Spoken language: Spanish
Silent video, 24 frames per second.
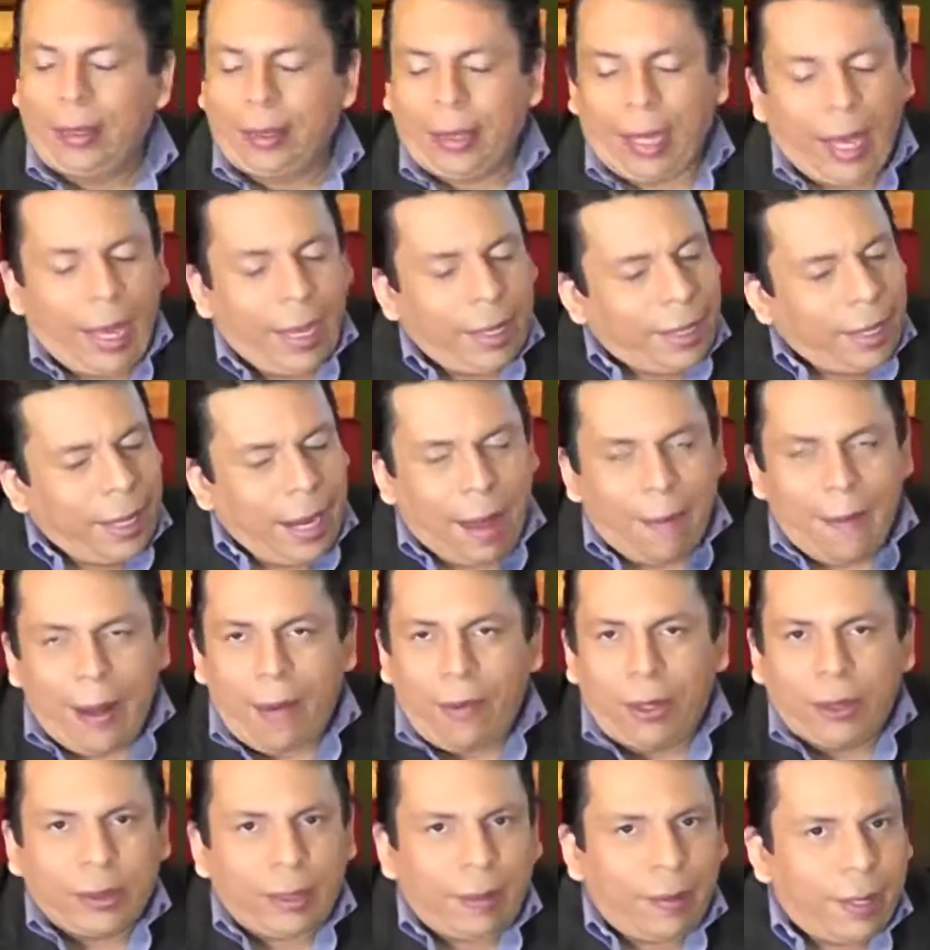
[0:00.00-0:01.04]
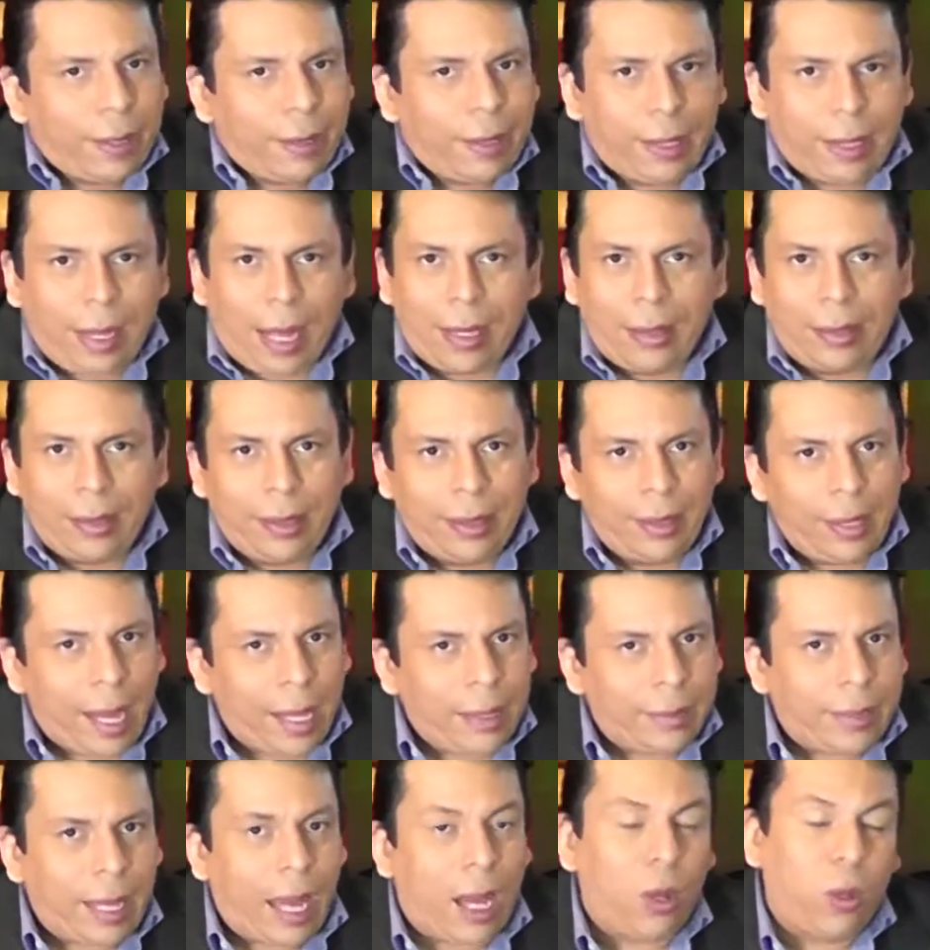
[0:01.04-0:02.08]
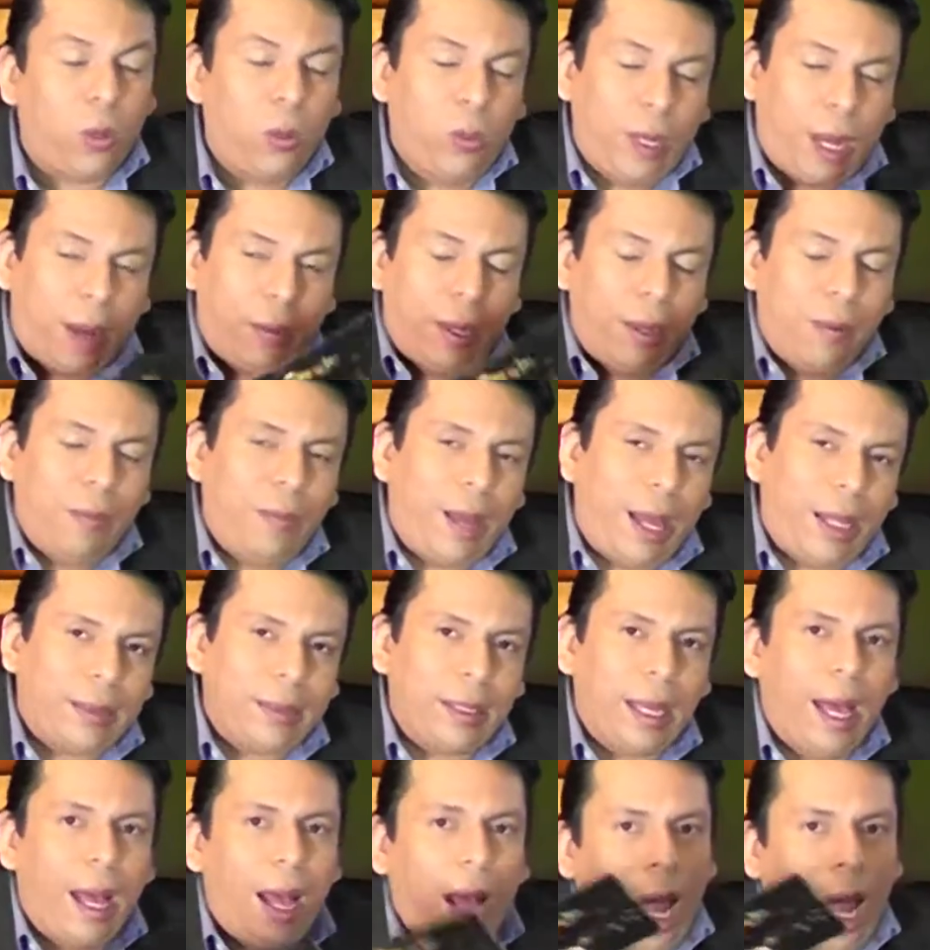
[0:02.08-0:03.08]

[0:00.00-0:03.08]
es que la vamos a ver de candidata una vez más